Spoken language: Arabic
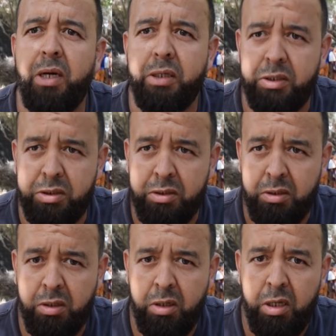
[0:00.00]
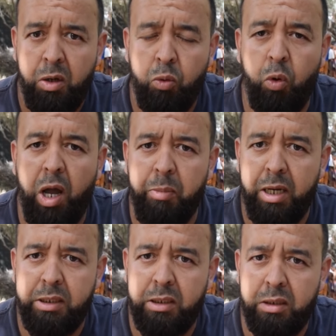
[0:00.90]
خرج وعام
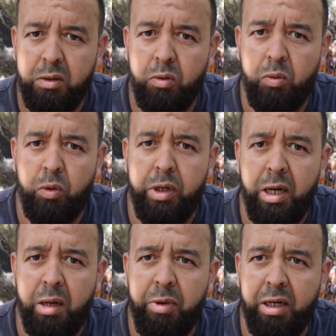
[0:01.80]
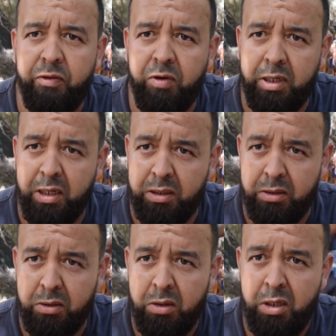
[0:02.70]
هادي وحنا باقيين في القياط
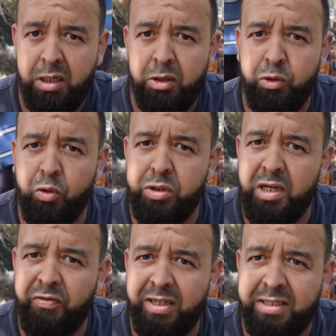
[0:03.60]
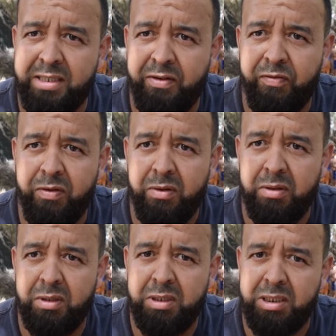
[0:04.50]
دوزنا فيه الصيف
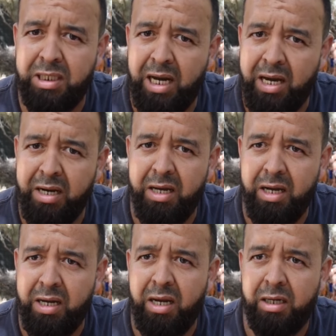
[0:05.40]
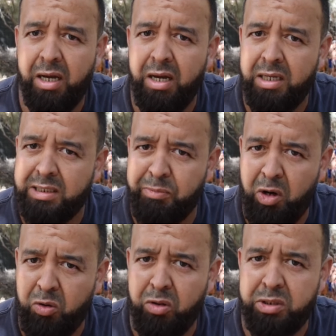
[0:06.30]
شي حراره راك
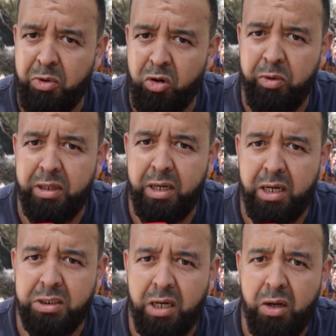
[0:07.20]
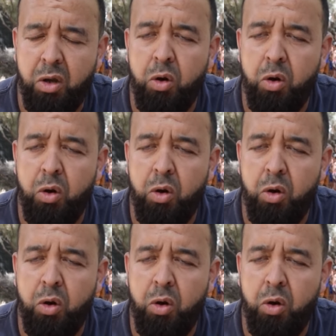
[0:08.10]
47 درجه